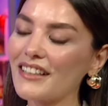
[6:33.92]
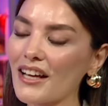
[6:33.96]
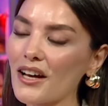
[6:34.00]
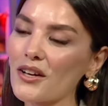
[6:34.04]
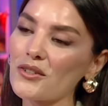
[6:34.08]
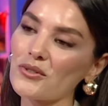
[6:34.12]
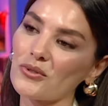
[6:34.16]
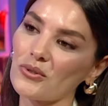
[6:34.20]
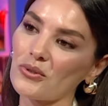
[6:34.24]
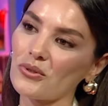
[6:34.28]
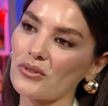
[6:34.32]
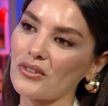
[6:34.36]

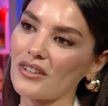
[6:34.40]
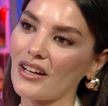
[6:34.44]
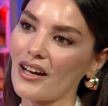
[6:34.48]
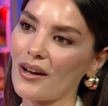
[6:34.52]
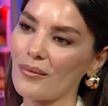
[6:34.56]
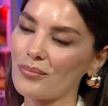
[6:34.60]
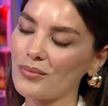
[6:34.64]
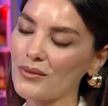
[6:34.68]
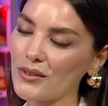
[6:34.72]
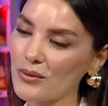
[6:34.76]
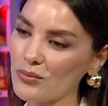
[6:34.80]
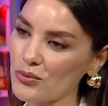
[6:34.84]
Daha zorunu
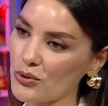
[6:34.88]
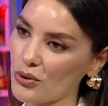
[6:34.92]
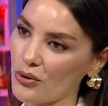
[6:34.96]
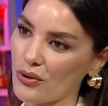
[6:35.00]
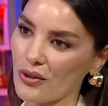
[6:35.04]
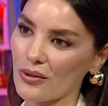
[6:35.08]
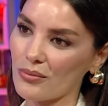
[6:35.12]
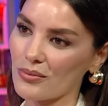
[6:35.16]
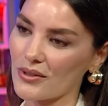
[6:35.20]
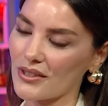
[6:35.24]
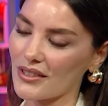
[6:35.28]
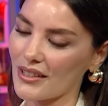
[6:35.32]
yaptım.
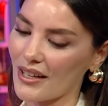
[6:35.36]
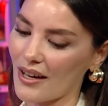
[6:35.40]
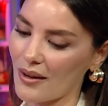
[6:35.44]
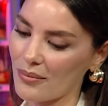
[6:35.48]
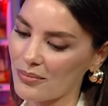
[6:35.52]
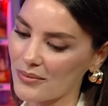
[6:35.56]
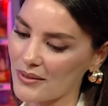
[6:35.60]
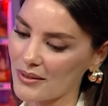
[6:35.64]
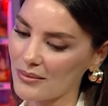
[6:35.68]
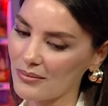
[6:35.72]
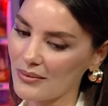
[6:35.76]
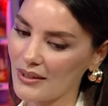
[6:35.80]
Şöyle bir şey
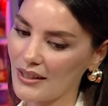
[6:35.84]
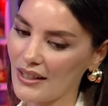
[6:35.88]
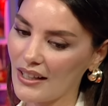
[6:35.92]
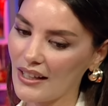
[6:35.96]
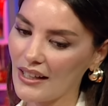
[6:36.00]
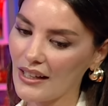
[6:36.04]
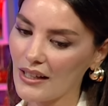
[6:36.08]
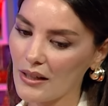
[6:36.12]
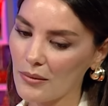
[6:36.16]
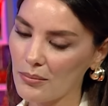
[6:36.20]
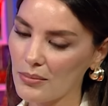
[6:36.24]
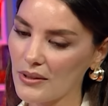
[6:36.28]
yaptım.
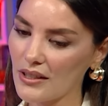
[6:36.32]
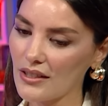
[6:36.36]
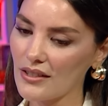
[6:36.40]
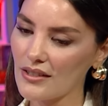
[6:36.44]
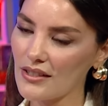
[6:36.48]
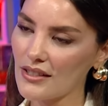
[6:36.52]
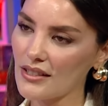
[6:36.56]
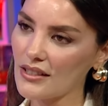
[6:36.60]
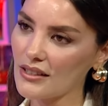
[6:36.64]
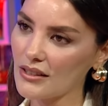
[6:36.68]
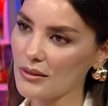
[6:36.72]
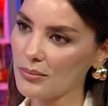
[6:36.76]

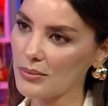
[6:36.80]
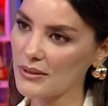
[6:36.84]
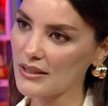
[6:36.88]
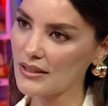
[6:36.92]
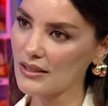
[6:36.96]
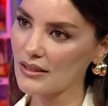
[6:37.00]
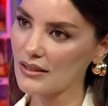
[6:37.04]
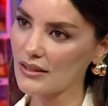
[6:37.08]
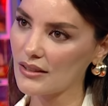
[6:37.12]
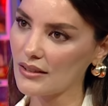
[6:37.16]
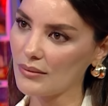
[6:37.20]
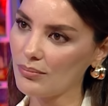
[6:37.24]
Birinci yılı
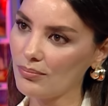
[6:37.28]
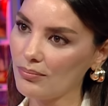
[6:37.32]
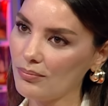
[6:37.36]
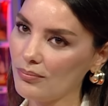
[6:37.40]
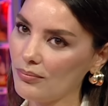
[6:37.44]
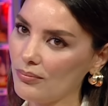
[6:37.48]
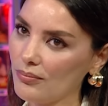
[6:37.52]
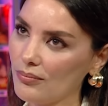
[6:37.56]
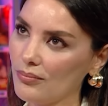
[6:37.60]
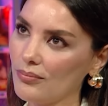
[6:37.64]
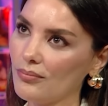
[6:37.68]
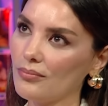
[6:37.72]
bitirdim.
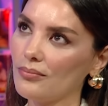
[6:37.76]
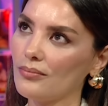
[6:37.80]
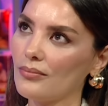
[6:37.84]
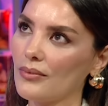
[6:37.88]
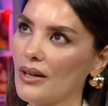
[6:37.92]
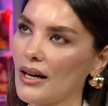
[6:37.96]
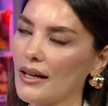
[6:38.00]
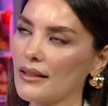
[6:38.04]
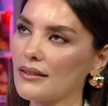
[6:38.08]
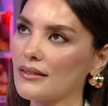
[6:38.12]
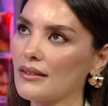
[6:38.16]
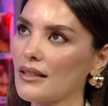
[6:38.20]

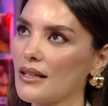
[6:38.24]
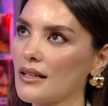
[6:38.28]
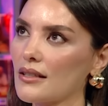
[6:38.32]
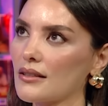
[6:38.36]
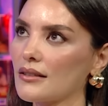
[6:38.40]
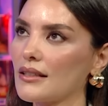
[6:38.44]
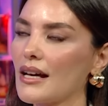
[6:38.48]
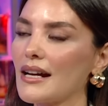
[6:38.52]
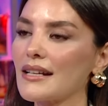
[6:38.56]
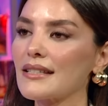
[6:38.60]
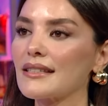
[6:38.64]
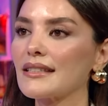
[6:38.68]
Hatta
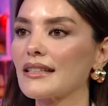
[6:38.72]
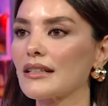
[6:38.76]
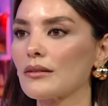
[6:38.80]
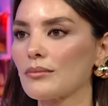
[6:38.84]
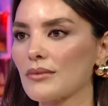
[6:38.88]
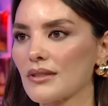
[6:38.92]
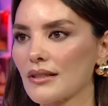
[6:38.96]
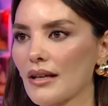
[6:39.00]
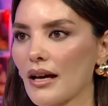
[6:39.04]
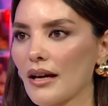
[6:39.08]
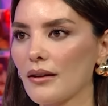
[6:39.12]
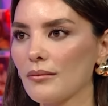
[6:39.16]

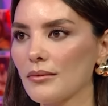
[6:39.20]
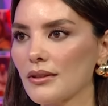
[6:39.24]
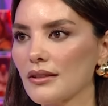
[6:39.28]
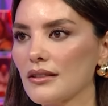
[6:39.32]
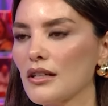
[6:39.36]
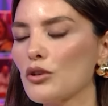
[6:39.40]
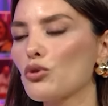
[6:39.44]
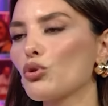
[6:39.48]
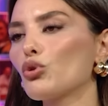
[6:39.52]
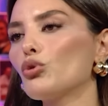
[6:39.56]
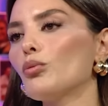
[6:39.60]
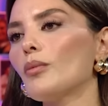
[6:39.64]
derslerimi
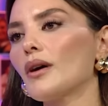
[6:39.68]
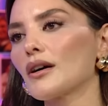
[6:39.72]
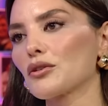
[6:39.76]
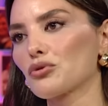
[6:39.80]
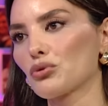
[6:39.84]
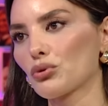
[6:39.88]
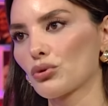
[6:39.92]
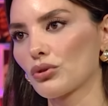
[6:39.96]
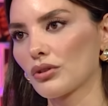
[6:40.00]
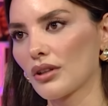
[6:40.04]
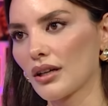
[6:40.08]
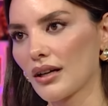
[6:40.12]
saymadılar. Okumak
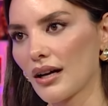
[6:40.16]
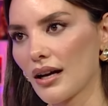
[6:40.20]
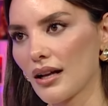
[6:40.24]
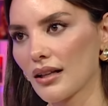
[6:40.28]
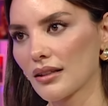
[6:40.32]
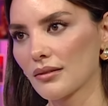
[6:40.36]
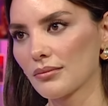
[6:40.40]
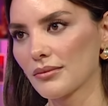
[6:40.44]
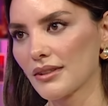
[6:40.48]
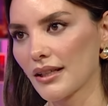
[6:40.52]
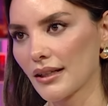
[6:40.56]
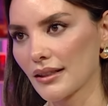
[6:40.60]
zorunda
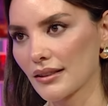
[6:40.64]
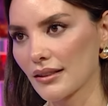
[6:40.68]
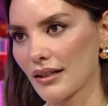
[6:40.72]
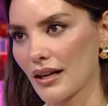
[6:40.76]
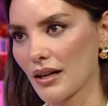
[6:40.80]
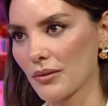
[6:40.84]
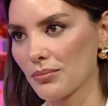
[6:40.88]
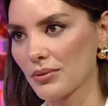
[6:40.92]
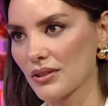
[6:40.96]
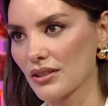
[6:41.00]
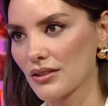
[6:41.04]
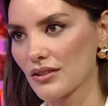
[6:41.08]
kaldım
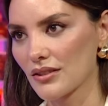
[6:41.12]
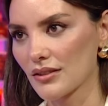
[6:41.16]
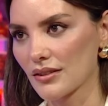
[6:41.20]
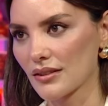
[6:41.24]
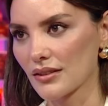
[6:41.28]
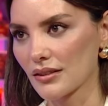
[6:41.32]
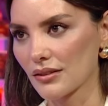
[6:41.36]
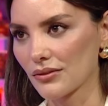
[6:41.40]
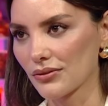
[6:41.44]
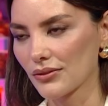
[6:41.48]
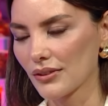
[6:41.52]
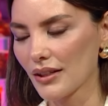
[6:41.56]
tekrar birinci Oo.
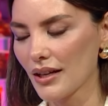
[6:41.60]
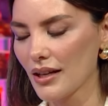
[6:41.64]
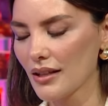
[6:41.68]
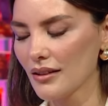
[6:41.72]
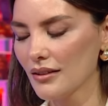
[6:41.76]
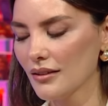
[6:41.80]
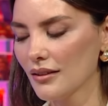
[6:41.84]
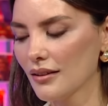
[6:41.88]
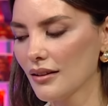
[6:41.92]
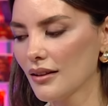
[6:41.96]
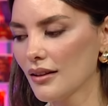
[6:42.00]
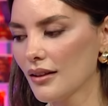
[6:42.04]
sınıfta.
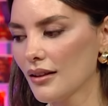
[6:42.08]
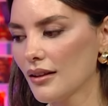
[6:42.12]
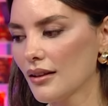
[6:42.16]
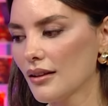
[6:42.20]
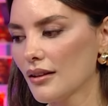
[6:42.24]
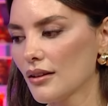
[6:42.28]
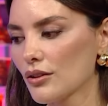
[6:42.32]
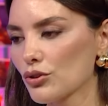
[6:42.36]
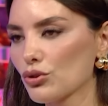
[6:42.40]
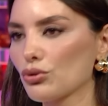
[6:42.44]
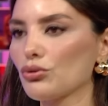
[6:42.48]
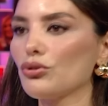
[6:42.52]

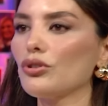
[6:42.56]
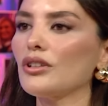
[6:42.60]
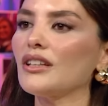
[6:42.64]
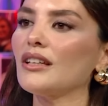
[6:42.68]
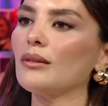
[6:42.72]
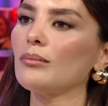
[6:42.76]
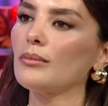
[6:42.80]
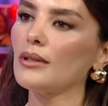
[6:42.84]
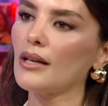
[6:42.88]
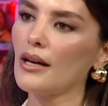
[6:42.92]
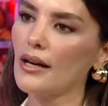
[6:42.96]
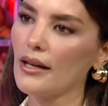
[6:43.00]
Çünkü
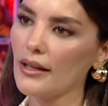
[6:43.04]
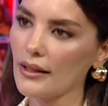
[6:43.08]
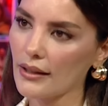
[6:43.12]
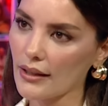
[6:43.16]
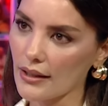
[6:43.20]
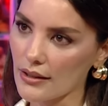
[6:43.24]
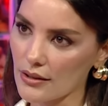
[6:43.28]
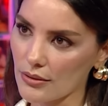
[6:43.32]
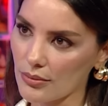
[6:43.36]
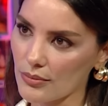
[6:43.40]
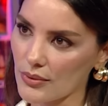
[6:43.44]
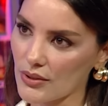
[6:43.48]
kimyaya
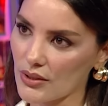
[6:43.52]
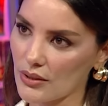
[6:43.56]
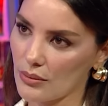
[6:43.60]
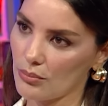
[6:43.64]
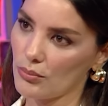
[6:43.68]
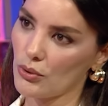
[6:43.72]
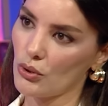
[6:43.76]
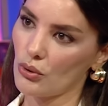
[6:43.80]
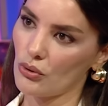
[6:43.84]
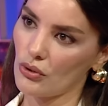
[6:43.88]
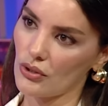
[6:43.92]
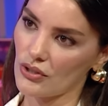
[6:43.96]

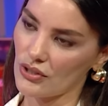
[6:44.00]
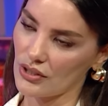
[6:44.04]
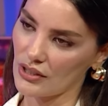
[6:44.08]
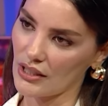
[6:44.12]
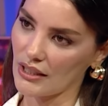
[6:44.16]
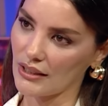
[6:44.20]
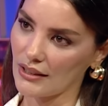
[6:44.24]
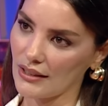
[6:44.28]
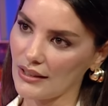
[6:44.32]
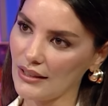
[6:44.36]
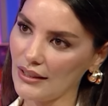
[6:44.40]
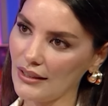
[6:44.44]
geçmiştim,
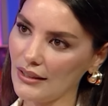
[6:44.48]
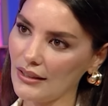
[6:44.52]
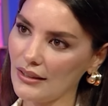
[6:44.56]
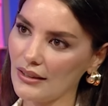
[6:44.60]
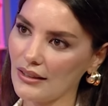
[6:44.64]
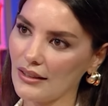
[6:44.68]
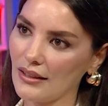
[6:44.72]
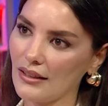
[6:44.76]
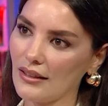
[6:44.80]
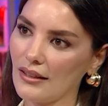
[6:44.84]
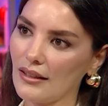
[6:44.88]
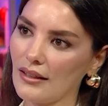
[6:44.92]
biyolojiye değil.
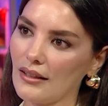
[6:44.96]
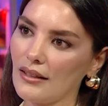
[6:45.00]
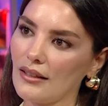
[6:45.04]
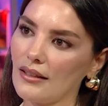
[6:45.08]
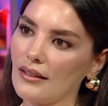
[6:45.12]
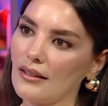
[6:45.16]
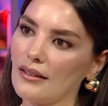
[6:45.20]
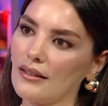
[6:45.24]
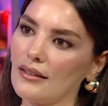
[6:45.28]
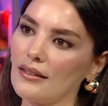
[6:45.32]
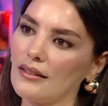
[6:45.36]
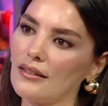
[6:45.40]
Denk
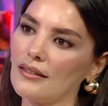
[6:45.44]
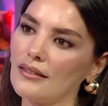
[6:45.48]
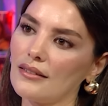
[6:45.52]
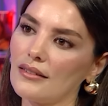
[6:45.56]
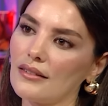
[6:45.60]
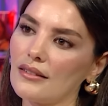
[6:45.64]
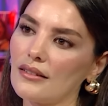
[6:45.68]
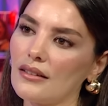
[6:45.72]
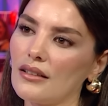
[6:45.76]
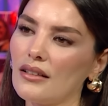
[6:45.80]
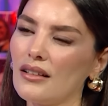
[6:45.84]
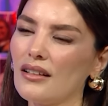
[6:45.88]
gelen
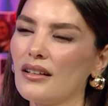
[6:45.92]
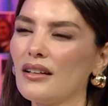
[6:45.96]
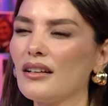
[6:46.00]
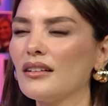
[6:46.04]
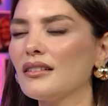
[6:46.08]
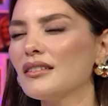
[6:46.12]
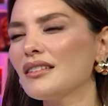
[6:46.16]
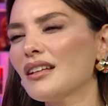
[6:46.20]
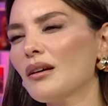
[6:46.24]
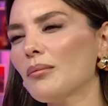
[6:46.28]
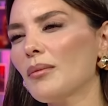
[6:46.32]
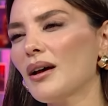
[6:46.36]
dersler yoktu.
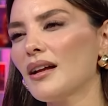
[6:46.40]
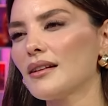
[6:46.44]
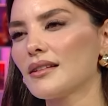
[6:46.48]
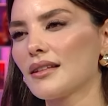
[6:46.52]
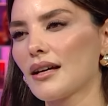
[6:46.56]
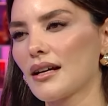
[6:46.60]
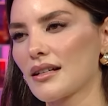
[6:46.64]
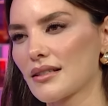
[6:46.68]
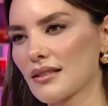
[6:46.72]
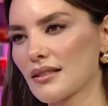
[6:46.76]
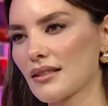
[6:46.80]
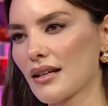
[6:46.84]
E, temel
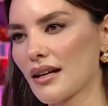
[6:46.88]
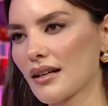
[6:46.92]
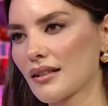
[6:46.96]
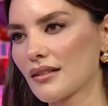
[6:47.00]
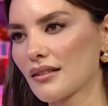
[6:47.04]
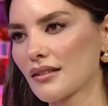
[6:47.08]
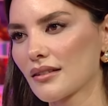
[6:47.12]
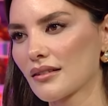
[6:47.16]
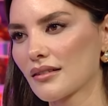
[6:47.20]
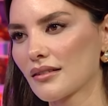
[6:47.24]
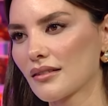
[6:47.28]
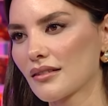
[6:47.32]

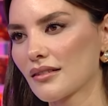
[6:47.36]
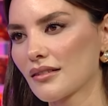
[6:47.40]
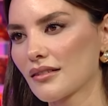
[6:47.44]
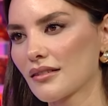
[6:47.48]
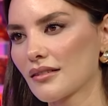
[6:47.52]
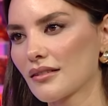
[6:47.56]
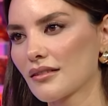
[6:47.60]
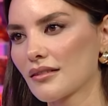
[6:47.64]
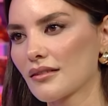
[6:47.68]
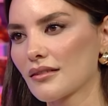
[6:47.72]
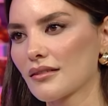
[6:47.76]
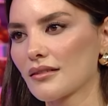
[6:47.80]
derslerdi. Hmm.
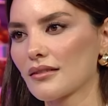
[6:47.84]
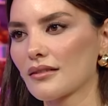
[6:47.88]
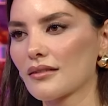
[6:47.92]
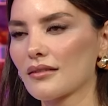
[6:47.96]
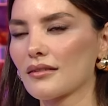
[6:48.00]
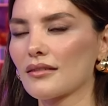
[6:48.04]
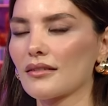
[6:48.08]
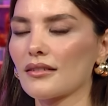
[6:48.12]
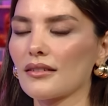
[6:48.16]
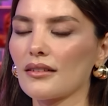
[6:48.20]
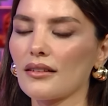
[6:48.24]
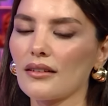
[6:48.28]

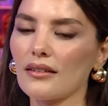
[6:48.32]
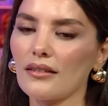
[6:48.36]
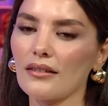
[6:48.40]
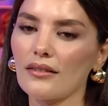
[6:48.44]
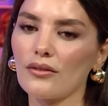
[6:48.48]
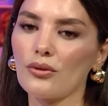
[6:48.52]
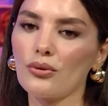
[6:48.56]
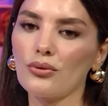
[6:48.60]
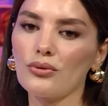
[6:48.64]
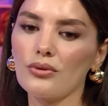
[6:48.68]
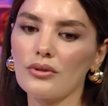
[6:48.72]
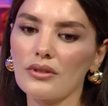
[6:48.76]

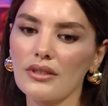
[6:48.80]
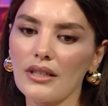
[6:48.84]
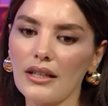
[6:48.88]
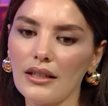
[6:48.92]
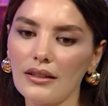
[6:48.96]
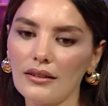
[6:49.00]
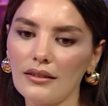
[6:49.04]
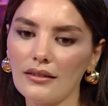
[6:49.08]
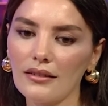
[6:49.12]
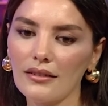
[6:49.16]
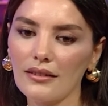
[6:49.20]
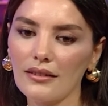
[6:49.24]
O yüzden